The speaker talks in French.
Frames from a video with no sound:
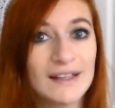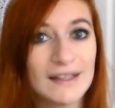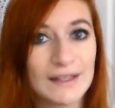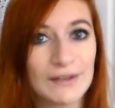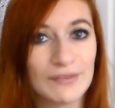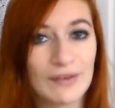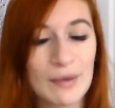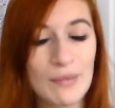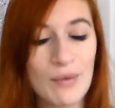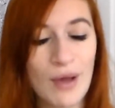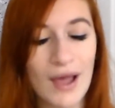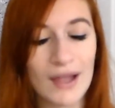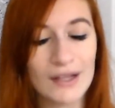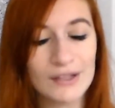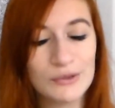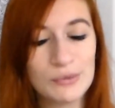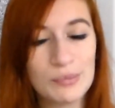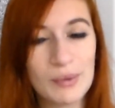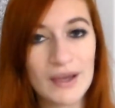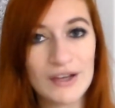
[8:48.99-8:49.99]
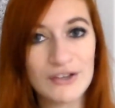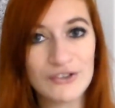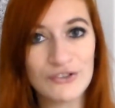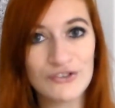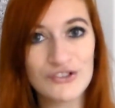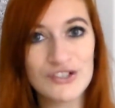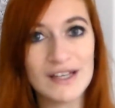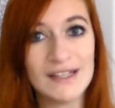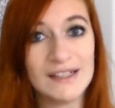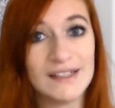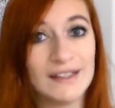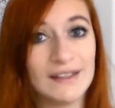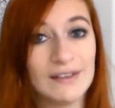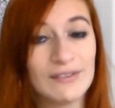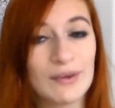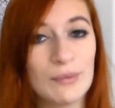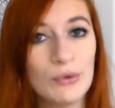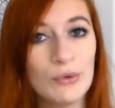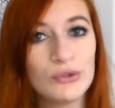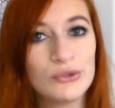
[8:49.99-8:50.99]
C'était vraiment un super échange et
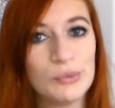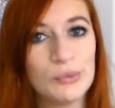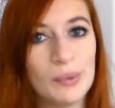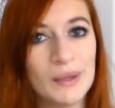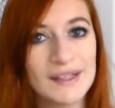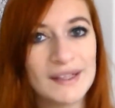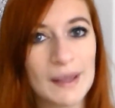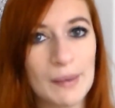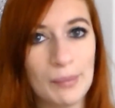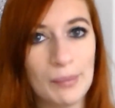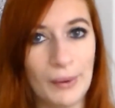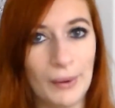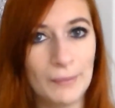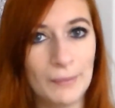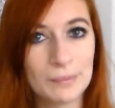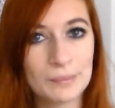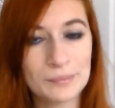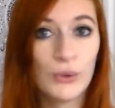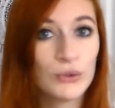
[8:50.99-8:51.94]
c'était vraiment super sympa.